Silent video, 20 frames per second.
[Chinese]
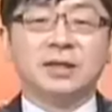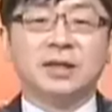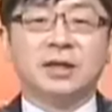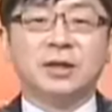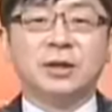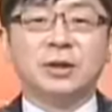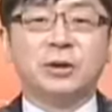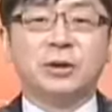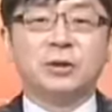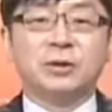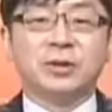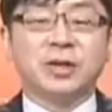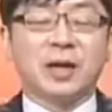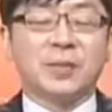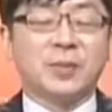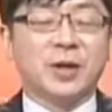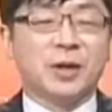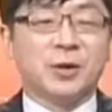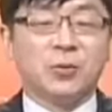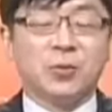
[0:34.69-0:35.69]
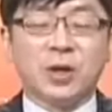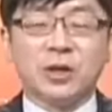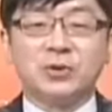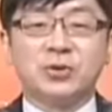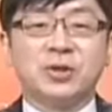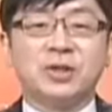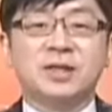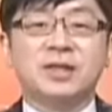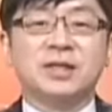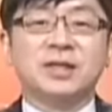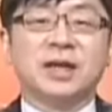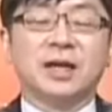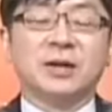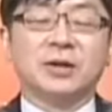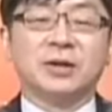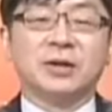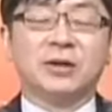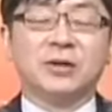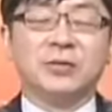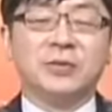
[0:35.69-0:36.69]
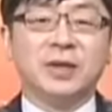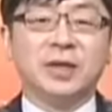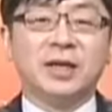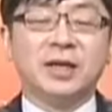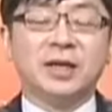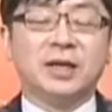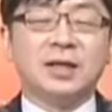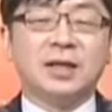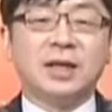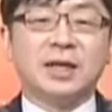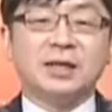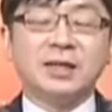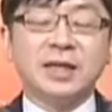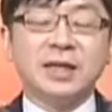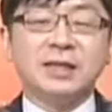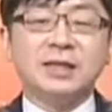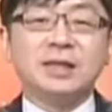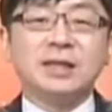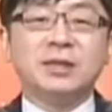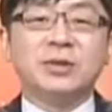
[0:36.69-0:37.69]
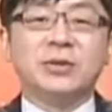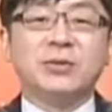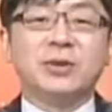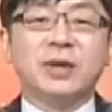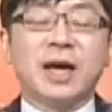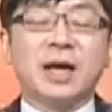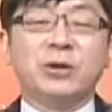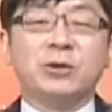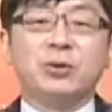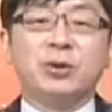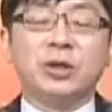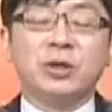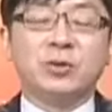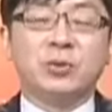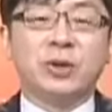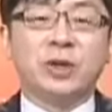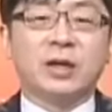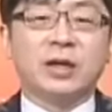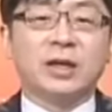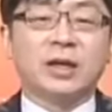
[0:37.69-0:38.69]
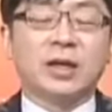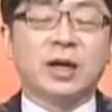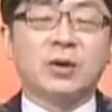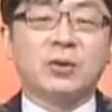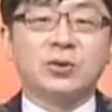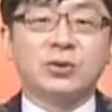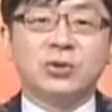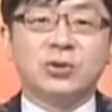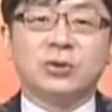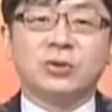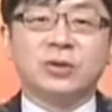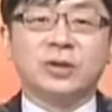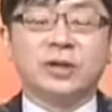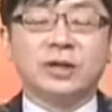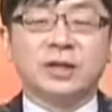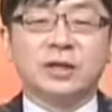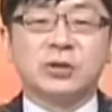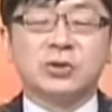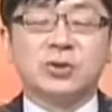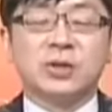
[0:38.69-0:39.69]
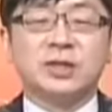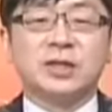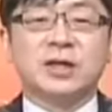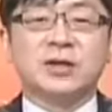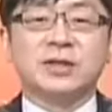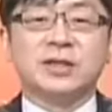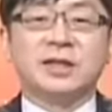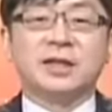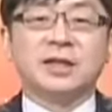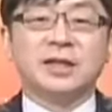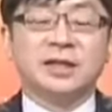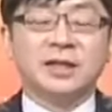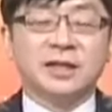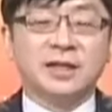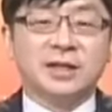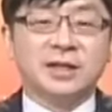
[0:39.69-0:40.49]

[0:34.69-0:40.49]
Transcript: 然后感冒完全治好了。那这一次有赖于一位高雄的孙小姐，